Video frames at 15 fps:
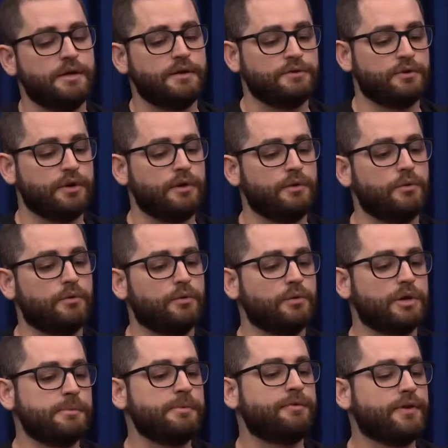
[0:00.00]
Só que eu, o
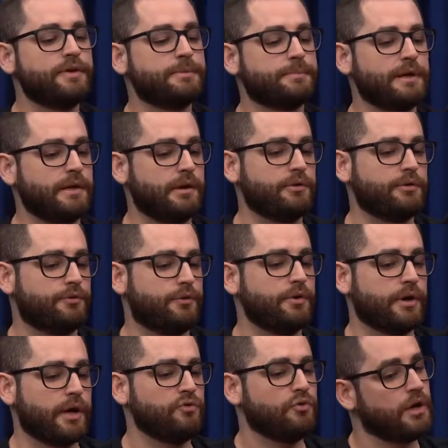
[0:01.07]
que me fez ir pra Liquid foi, eu
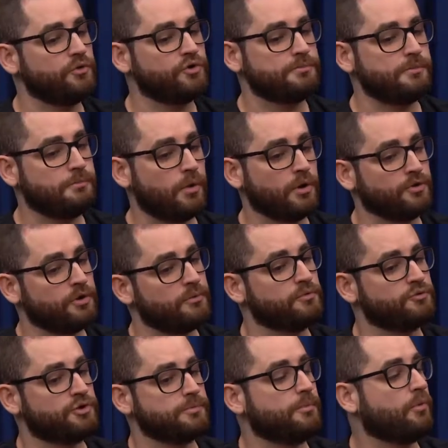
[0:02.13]
quero jogar num time bom, quero jogar num
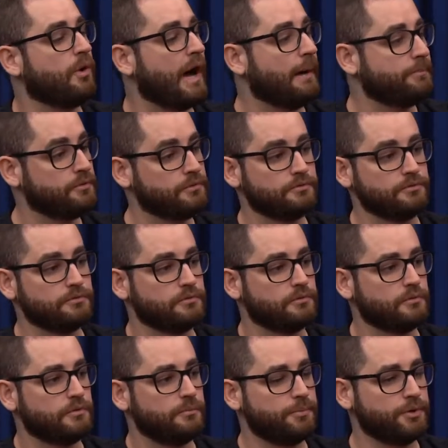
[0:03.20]
time bom rápido,
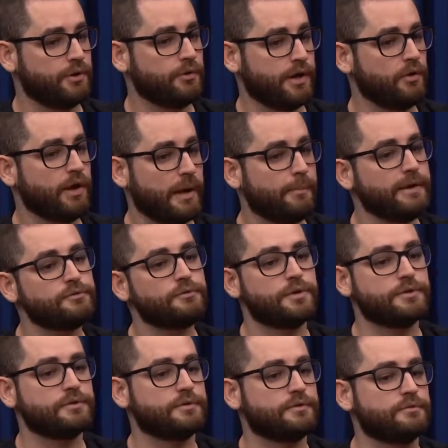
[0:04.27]
porque eu quero ganhar mais
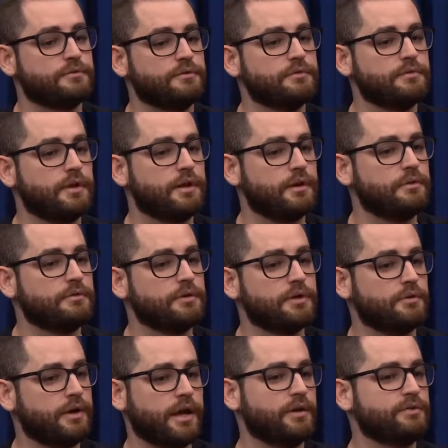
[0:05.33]
coisas entendeu? Eu
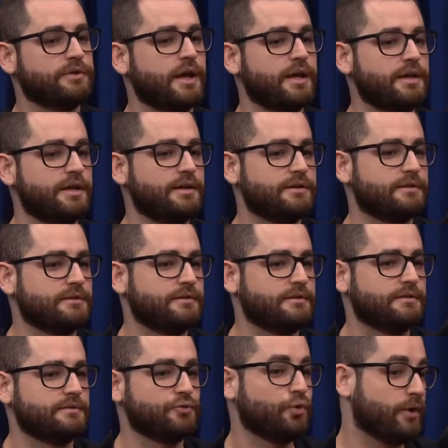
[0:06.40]
não quero sair
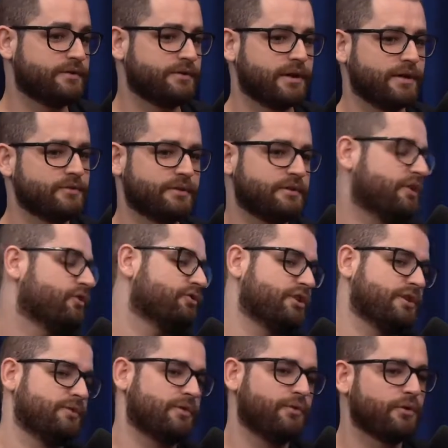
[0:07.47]
dois anos que eu
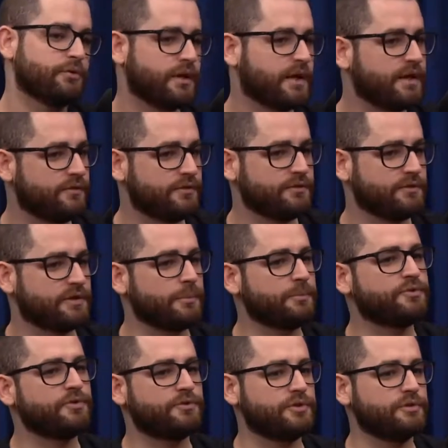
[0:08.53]
tive que foram terríveis em termos
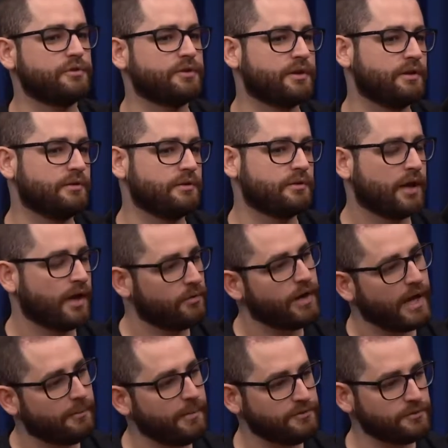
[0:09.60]
de título, entendeu? Uhum. Eu quero
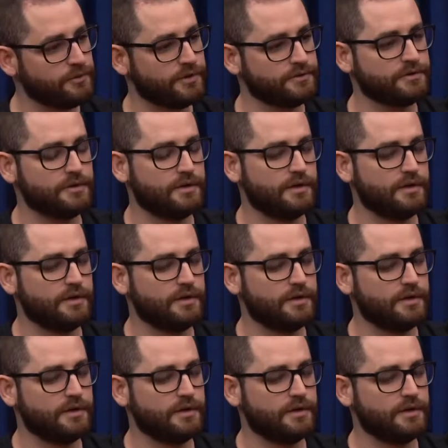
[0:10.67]
ganhar mais coisa.